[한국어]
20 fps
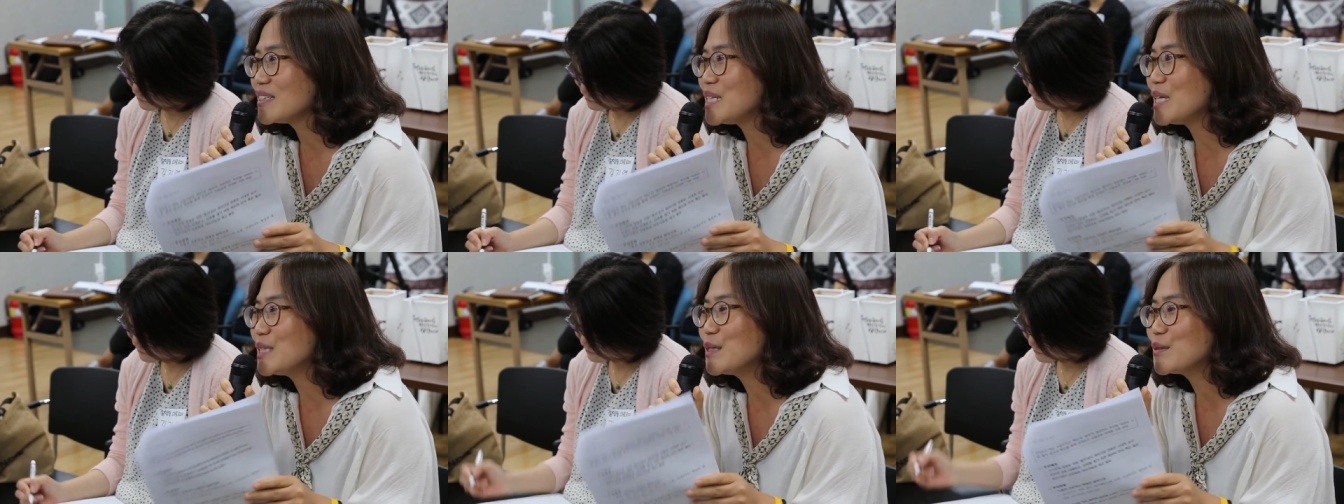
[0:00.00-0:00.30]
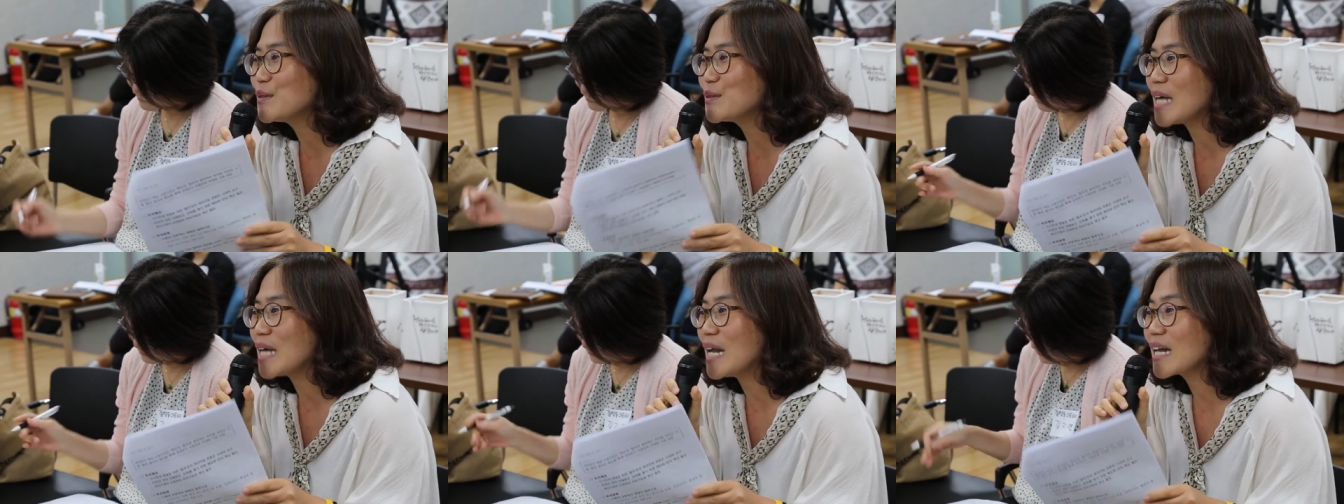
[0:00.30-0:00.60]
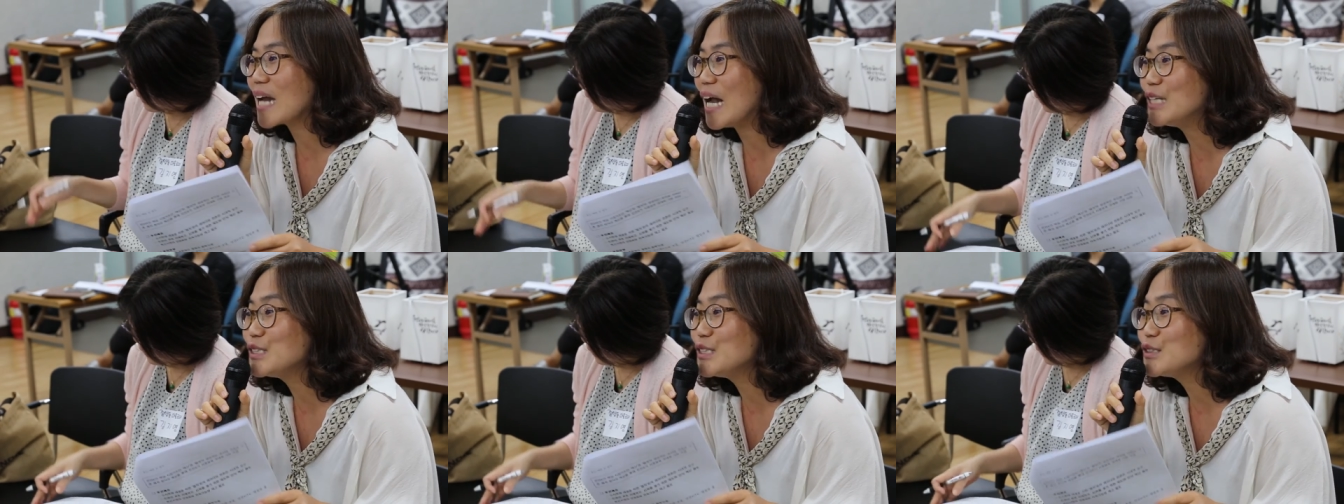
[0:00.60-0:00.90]
제대로
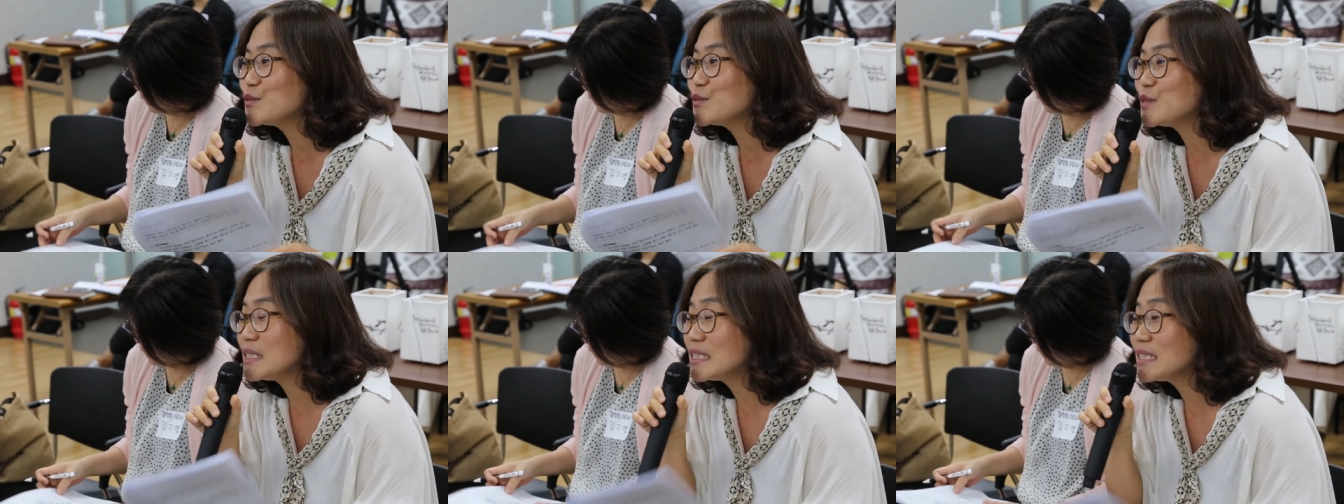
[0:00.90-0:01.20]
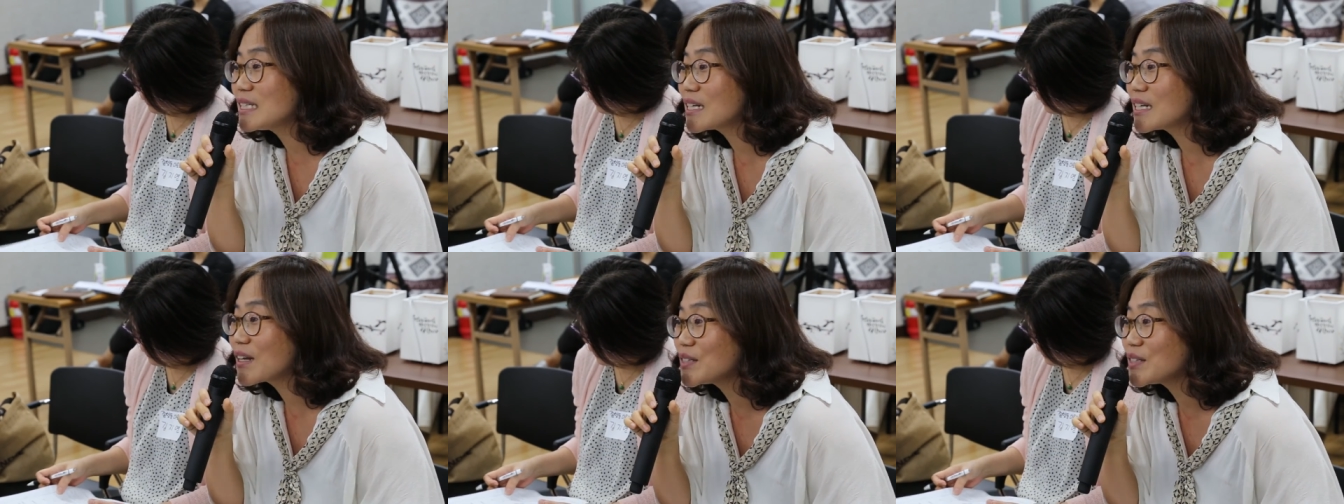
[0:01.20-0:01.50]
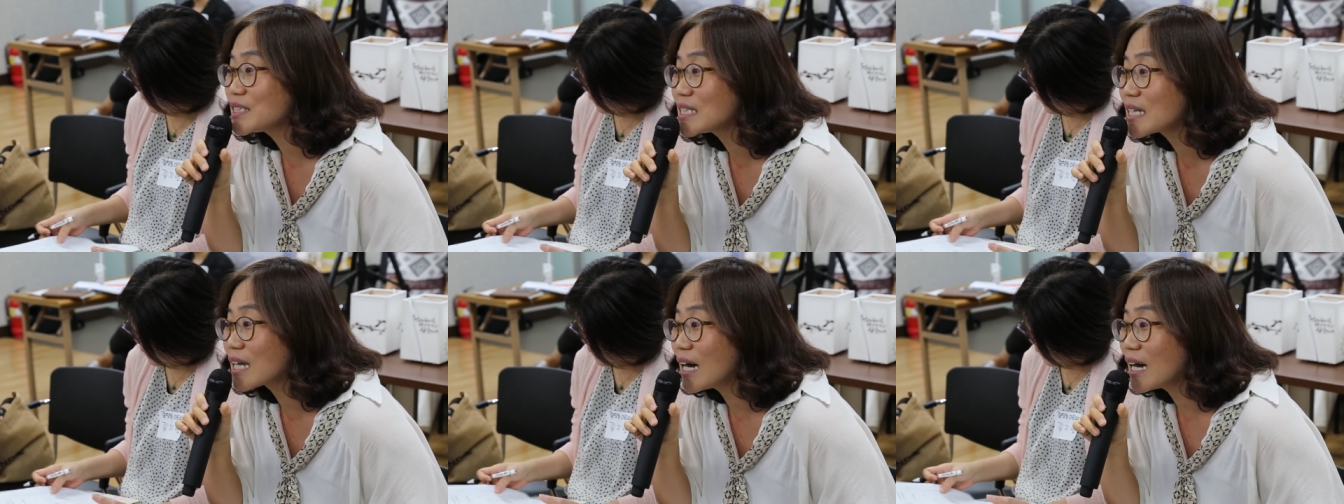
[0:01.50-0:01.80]
잘 갈 수 있을
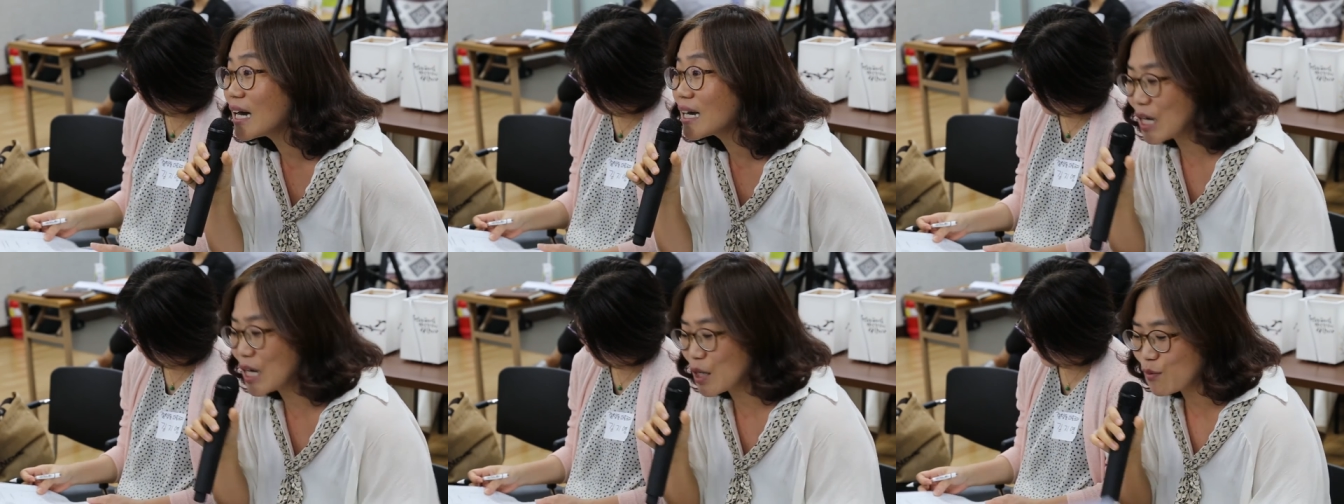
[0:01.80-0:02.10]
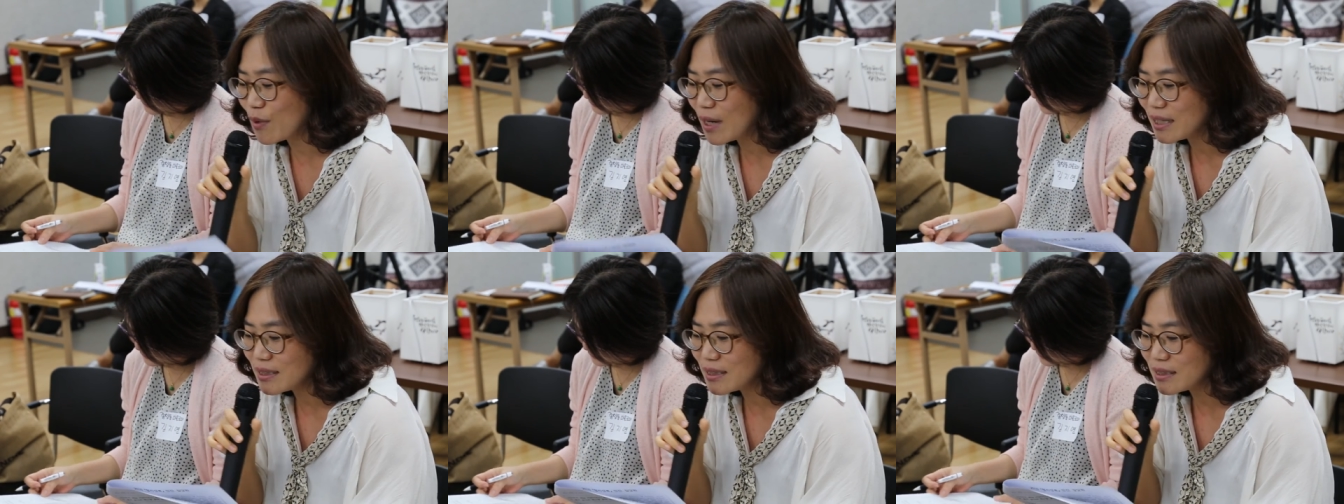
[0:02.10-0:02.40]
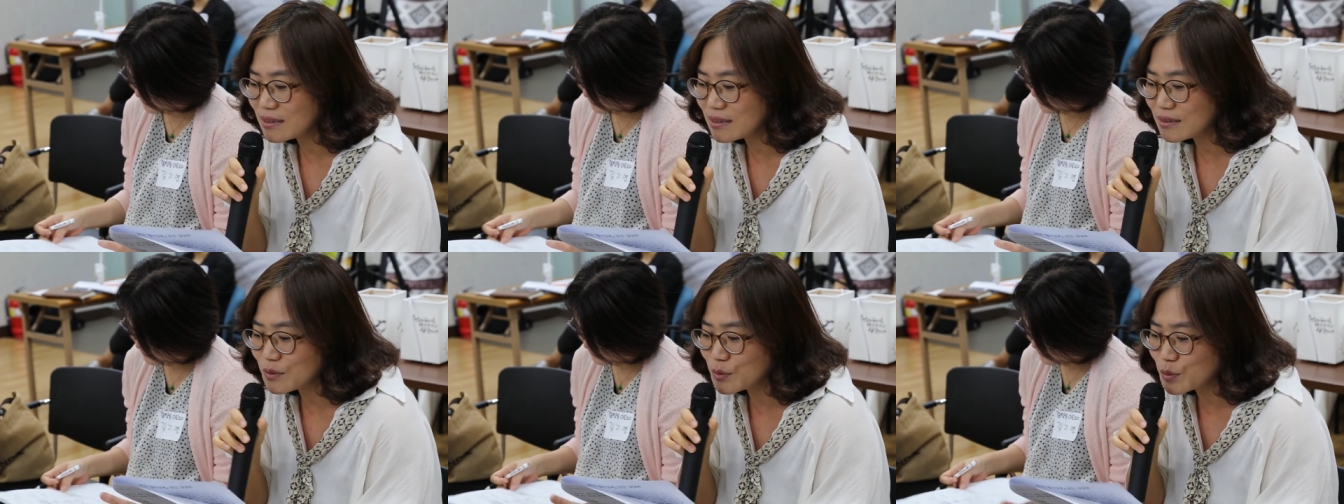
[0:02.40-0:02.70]
것인가라고
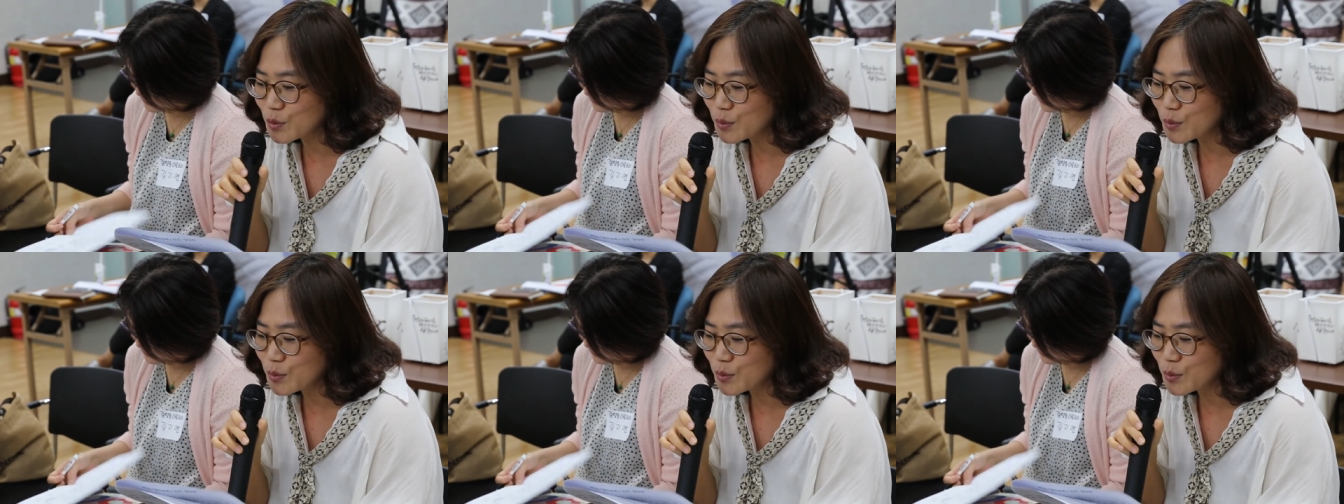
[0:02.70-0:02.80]
하는